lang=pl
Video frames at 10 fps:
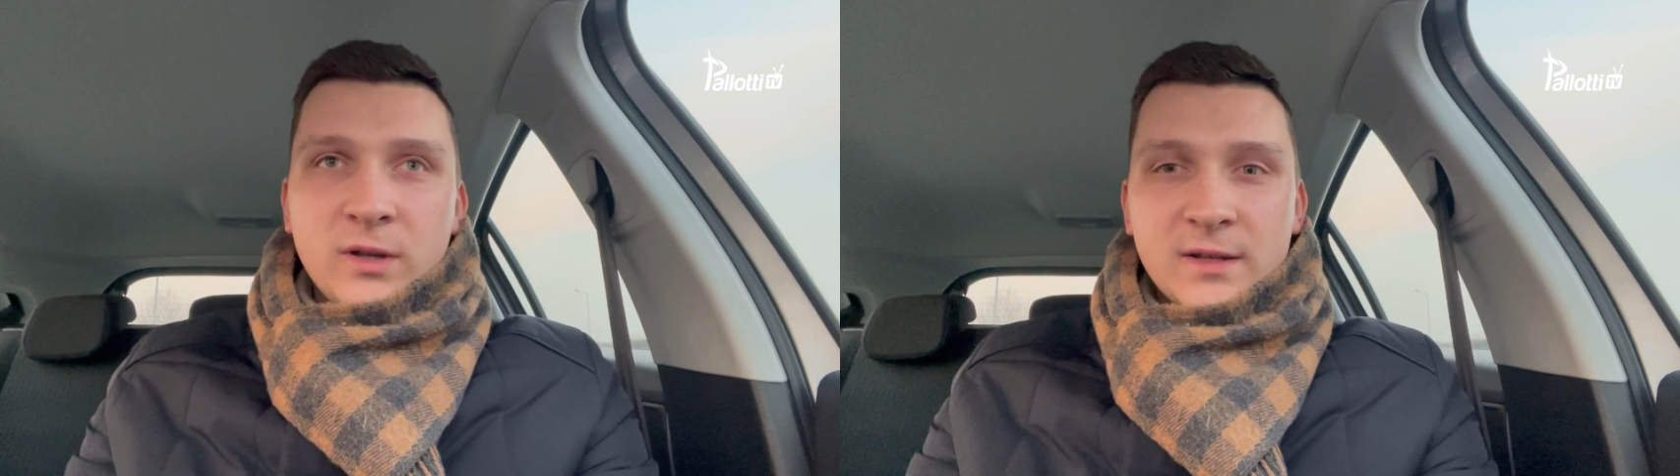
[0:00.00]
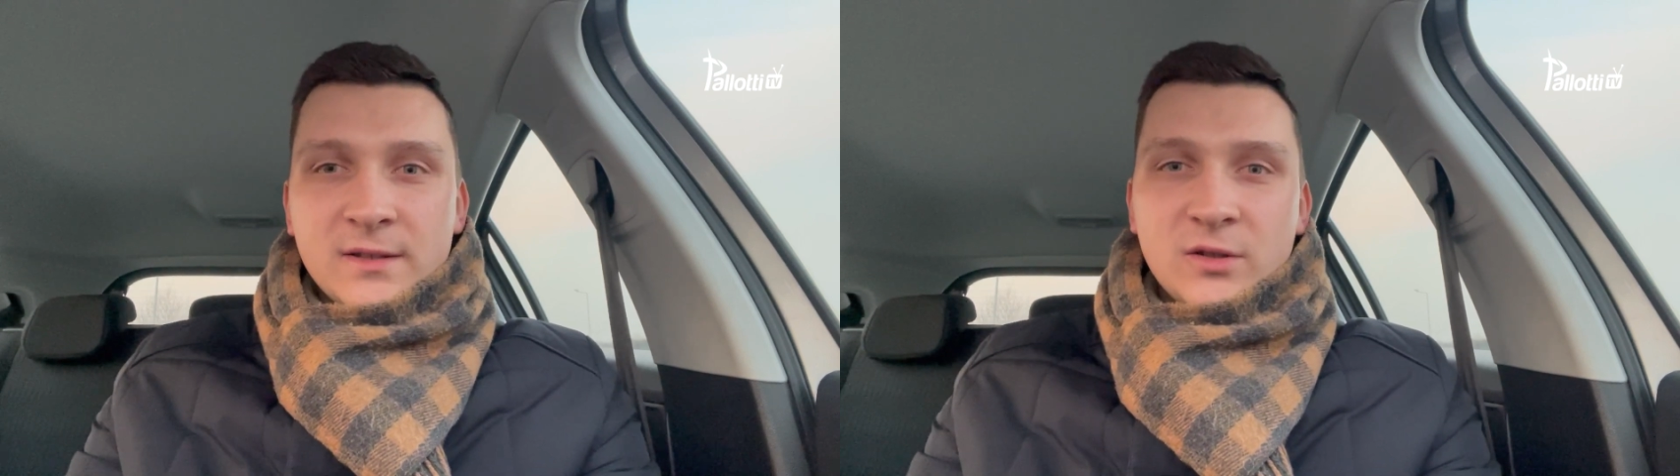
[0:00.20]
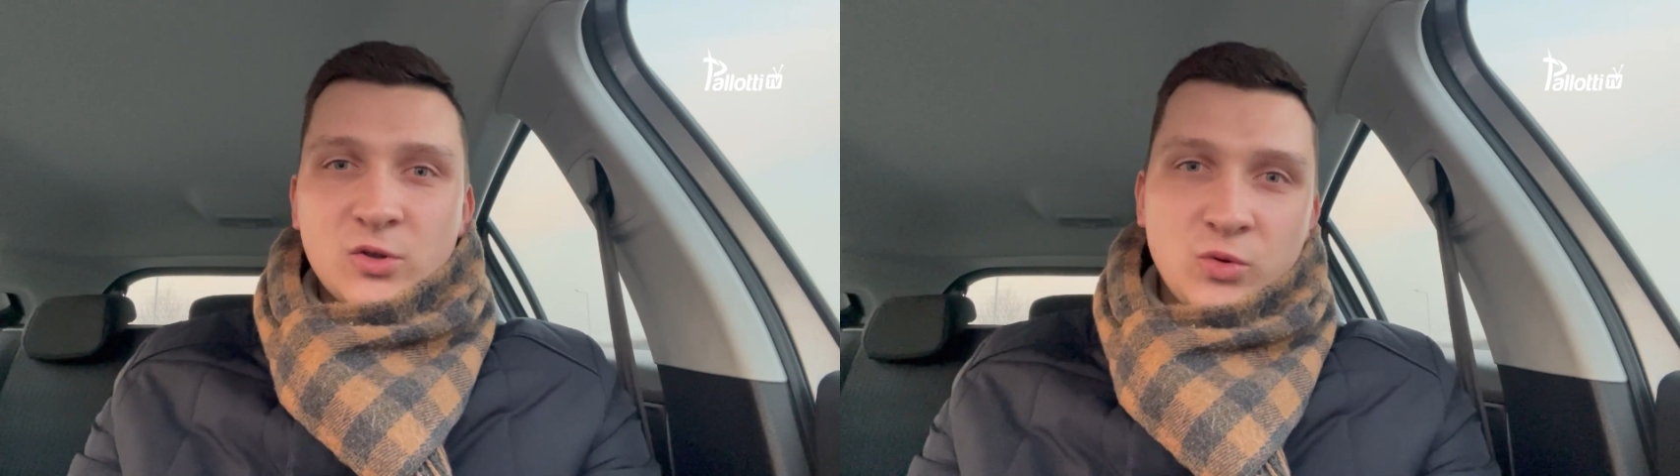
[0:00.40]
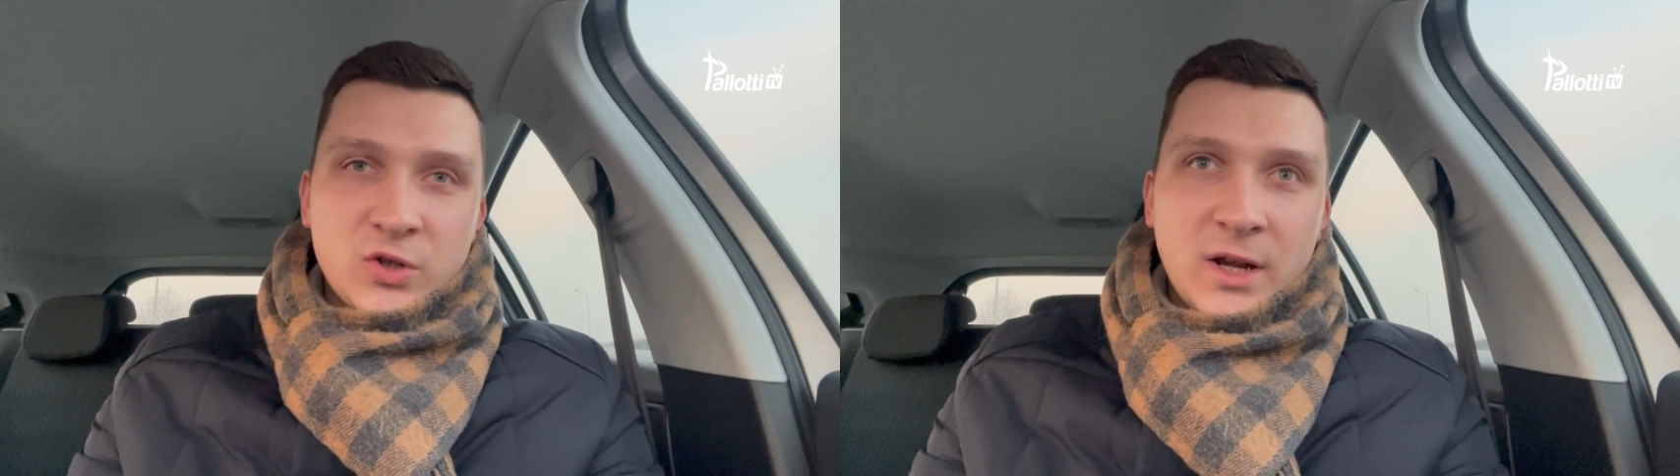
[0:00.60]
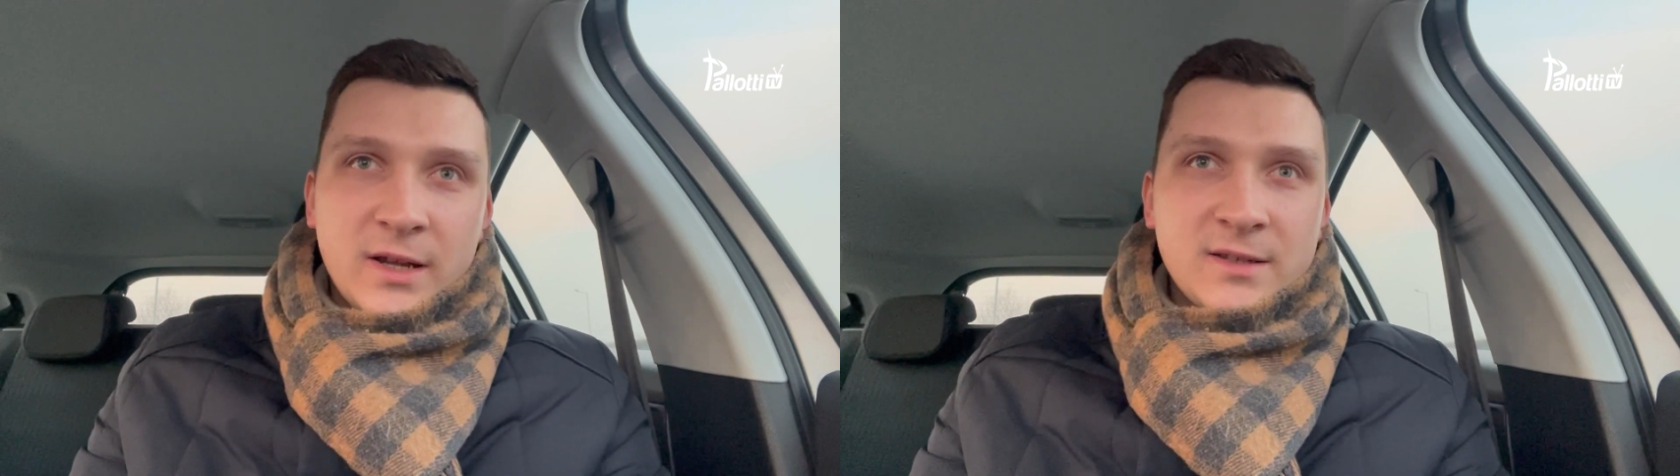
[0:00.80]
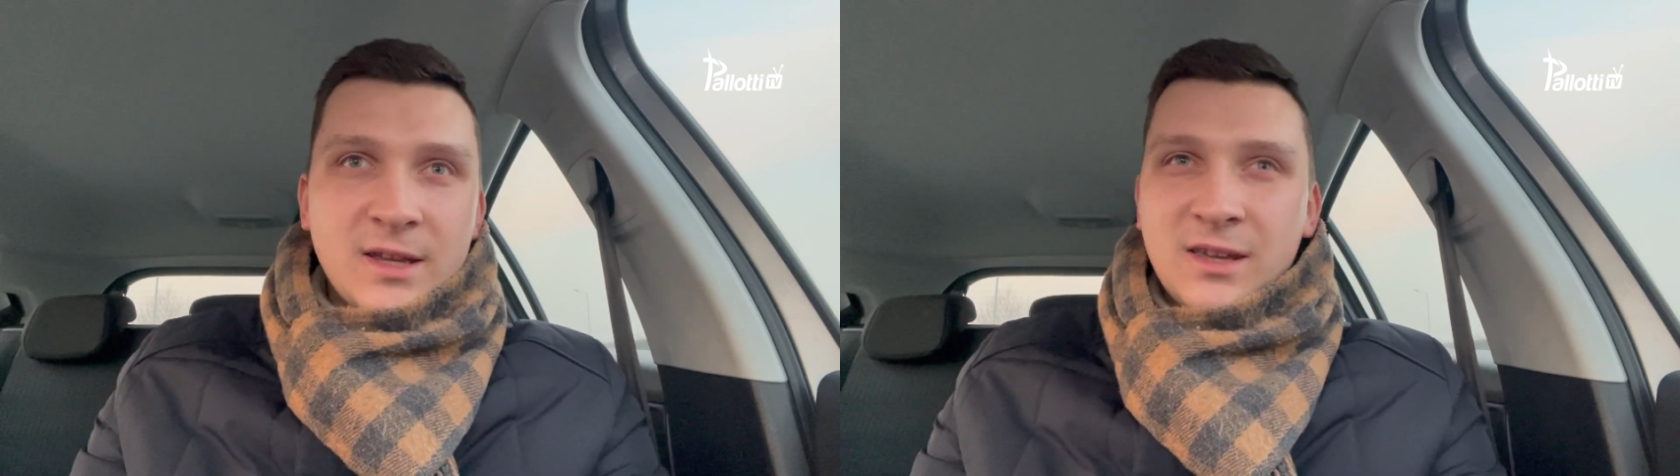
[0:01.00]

jest susza, jest